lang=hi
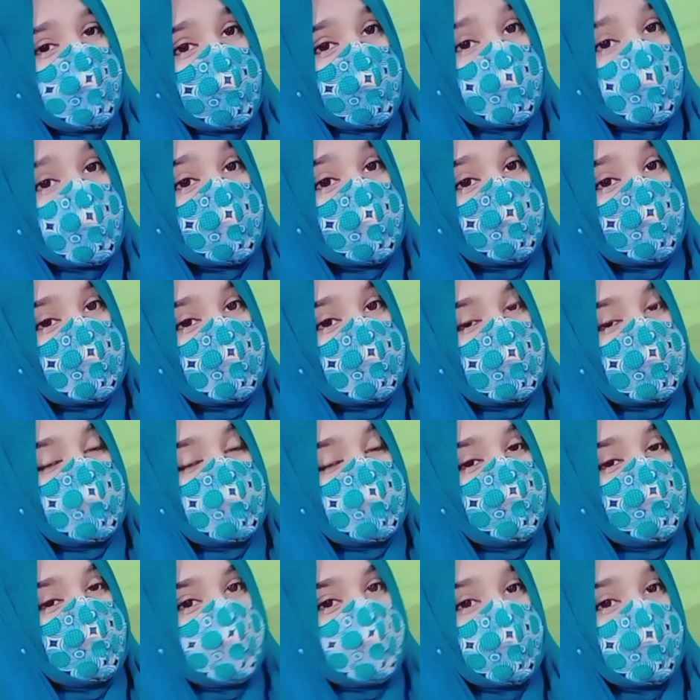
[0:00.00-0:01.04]
हैं ना तो मुझे
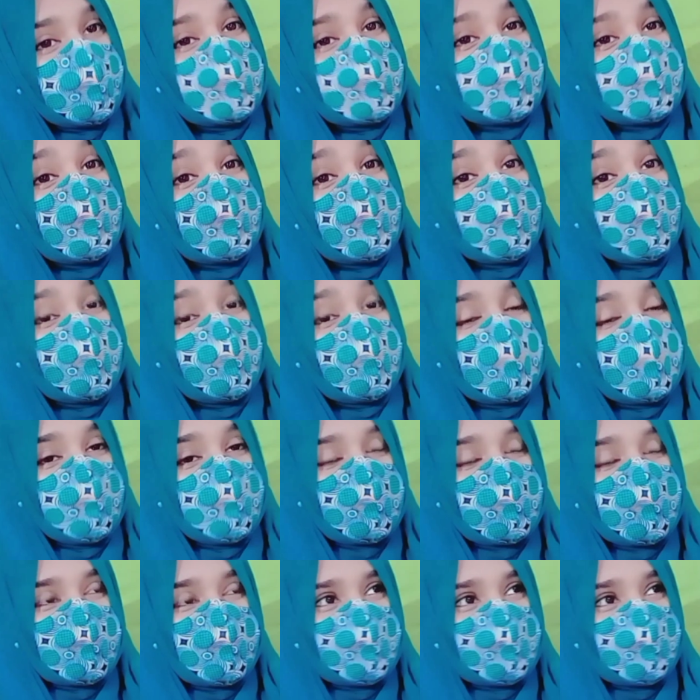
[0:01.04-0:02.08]
बहुत चिड़ होती है मैं
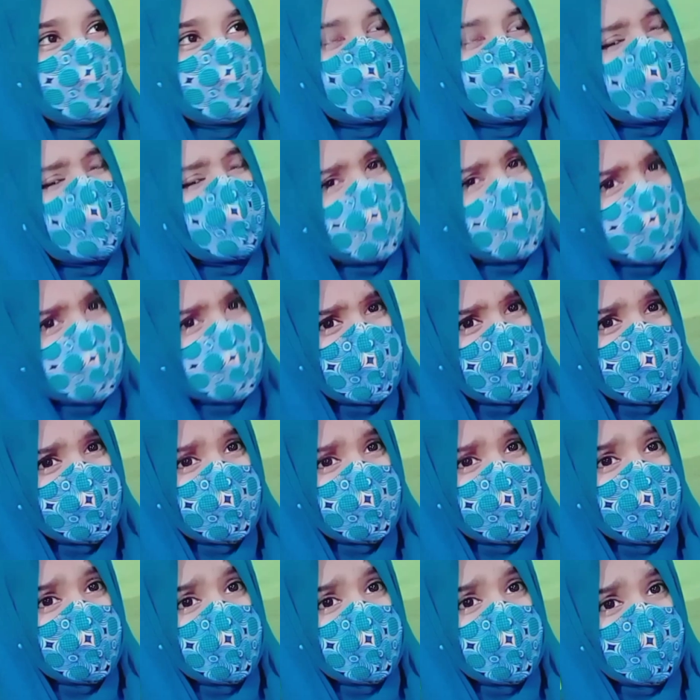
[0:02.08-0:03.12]
सोचती हूँ कि यार
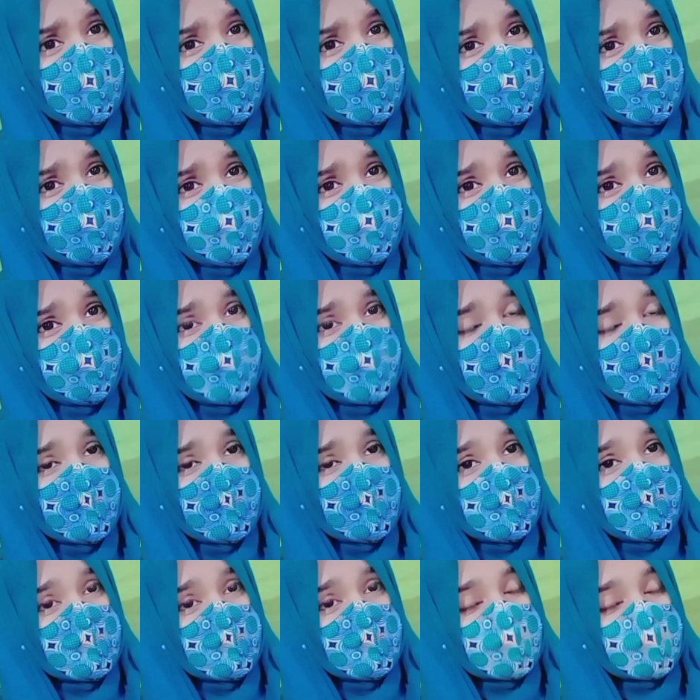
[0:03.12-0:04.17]
क्या
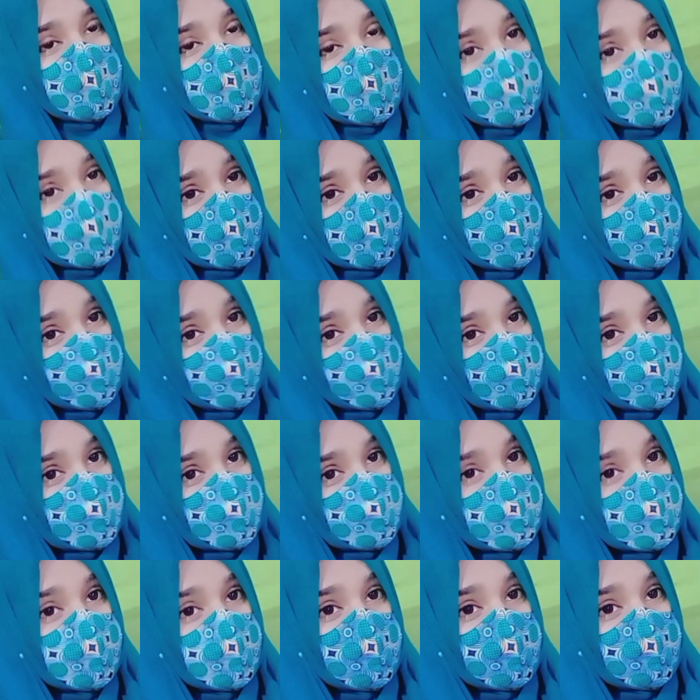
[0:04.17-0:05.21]
अगर कोई
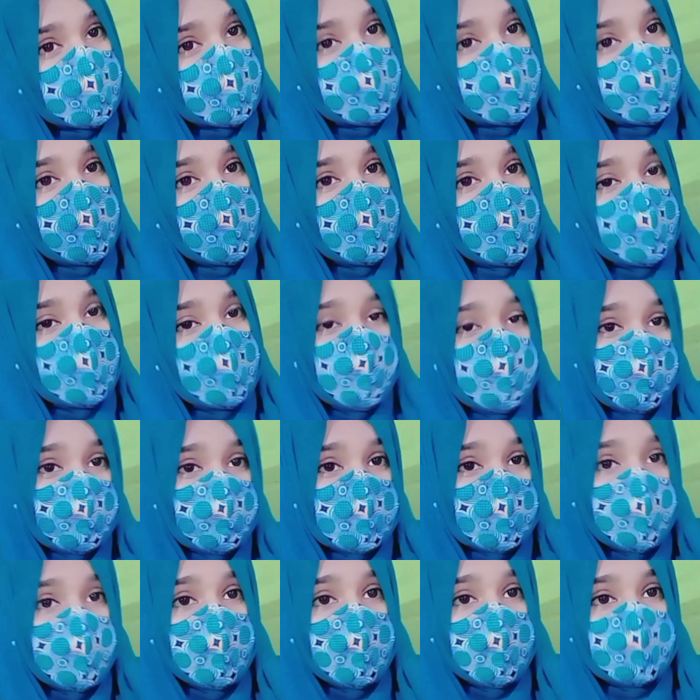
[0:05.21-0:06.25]
दूसरा कर रहा है तो उसके
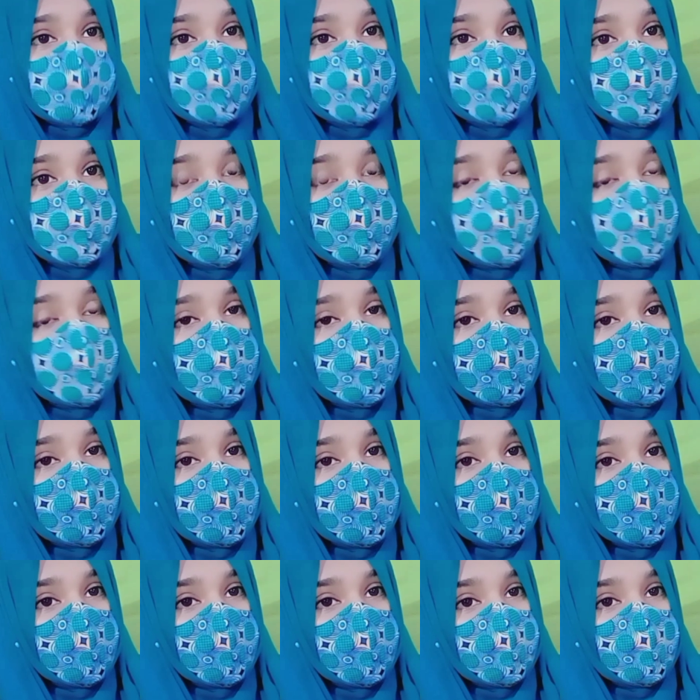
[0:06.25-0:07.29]
पास भी दो आँखें
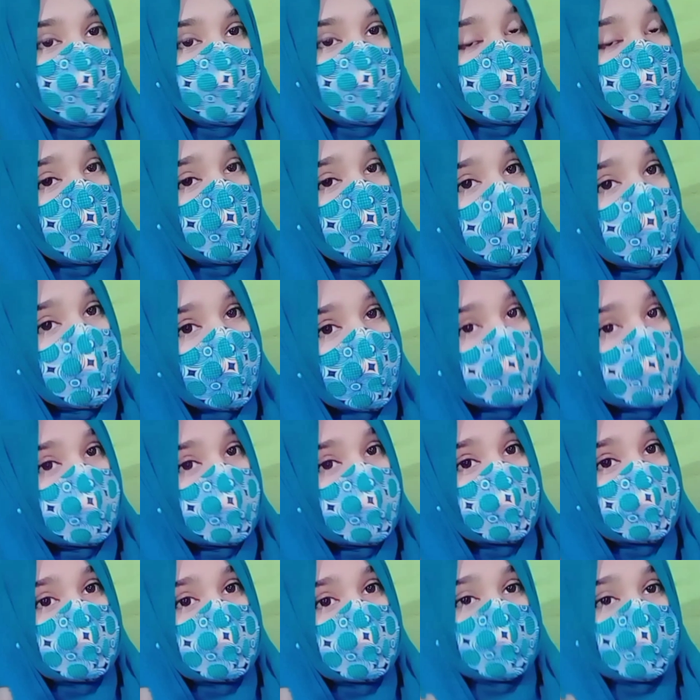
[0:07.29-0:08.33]
हैं दो हाथ
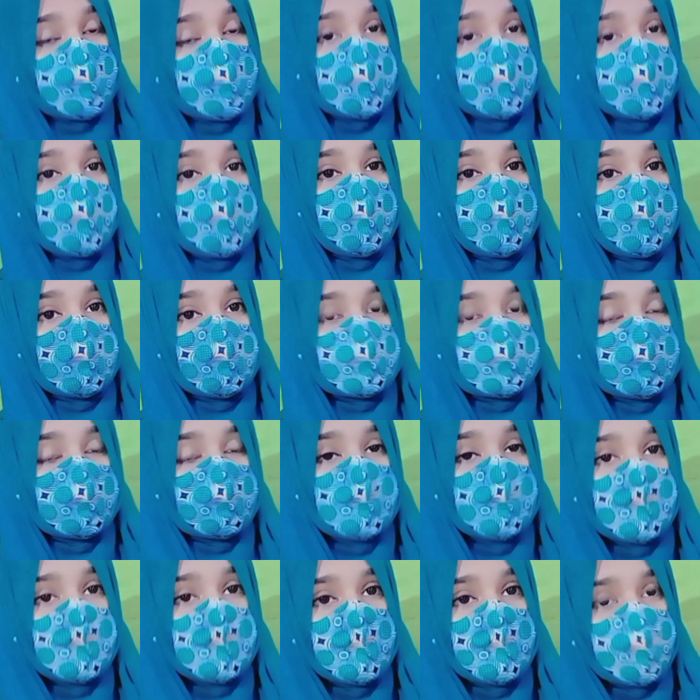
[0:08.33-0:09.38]
हैं जैसे मेरे पास हैं
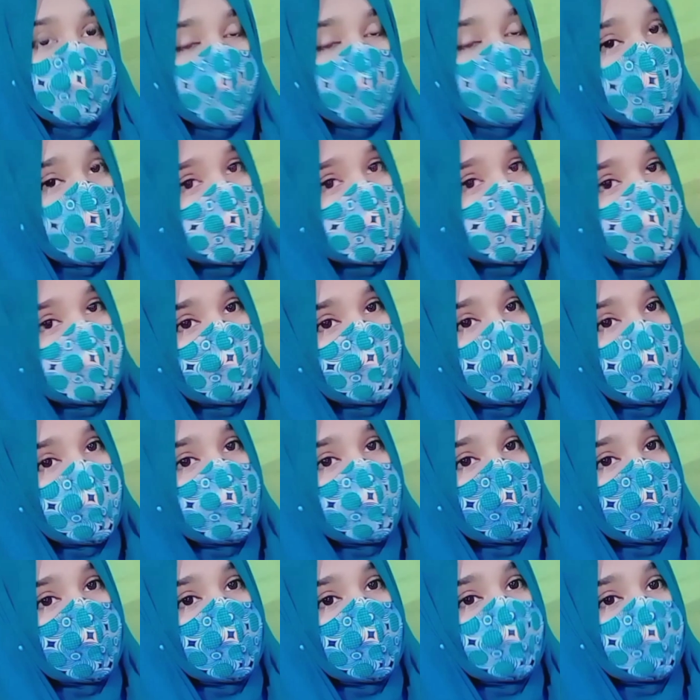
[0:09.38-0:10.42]
वही दिमाग
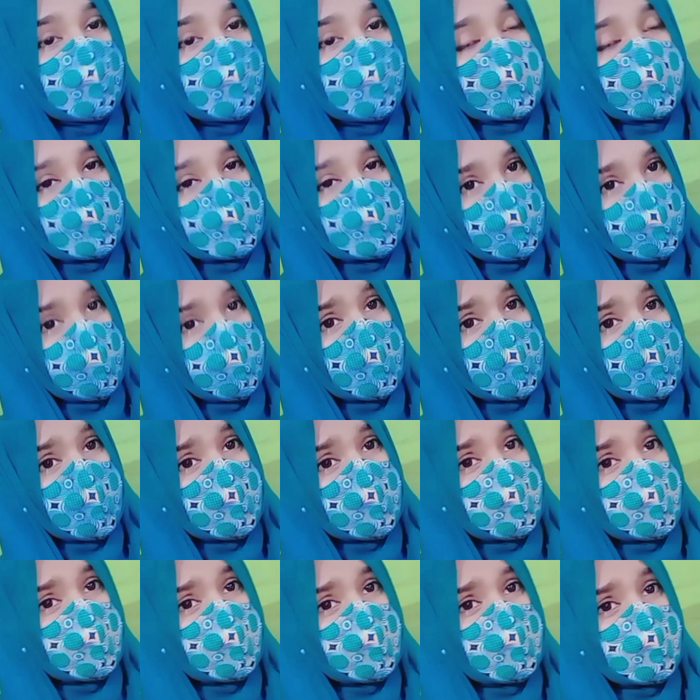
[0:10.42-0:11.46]
है बस इस्तेमाल
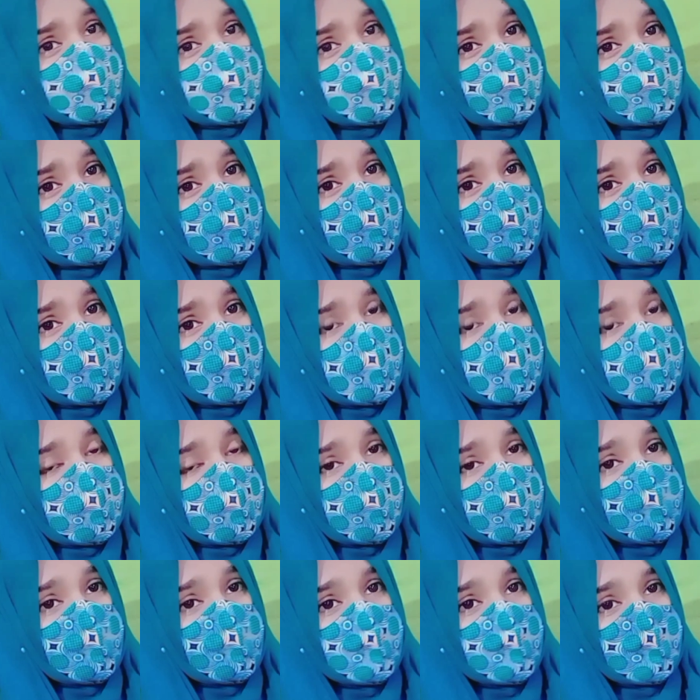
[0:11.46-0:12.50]
करने की तो ज़रूरत है
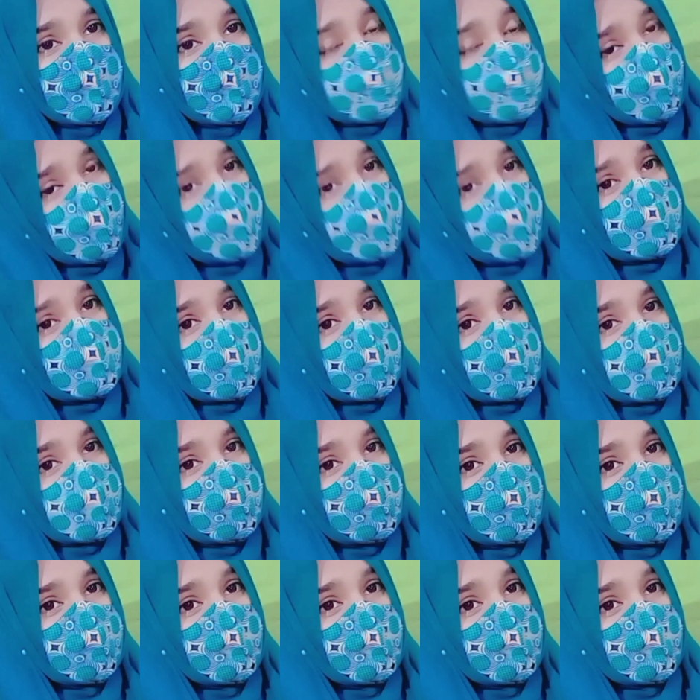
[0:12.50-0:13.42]
हो जाएगा